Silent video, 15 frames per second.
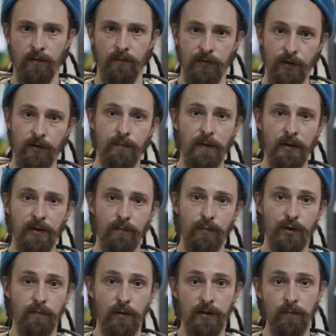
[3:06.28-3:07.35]
Всем
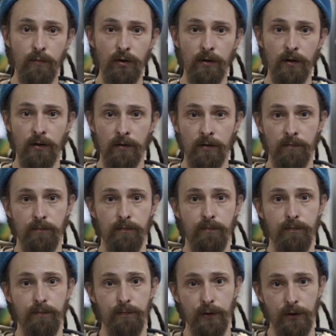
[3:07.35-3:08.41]
спасибо за просмотр.
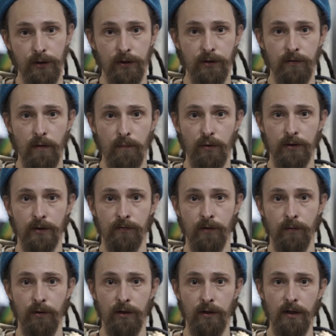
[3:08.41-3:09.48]
Пишите вопросы в
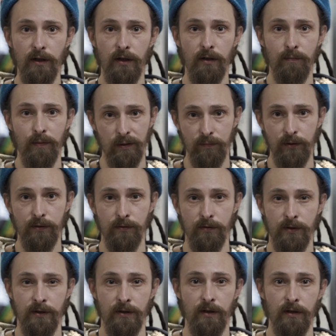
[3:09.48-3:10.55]
комментариях,
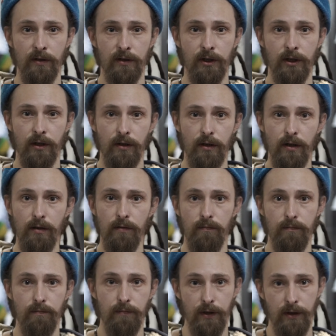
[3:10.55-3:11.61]
подписывайтесь на наш канал,
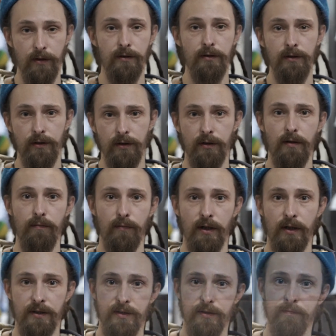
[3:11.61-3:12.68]
приходите к нам в
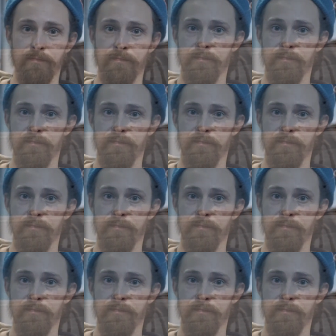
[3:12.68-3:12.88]
магазин.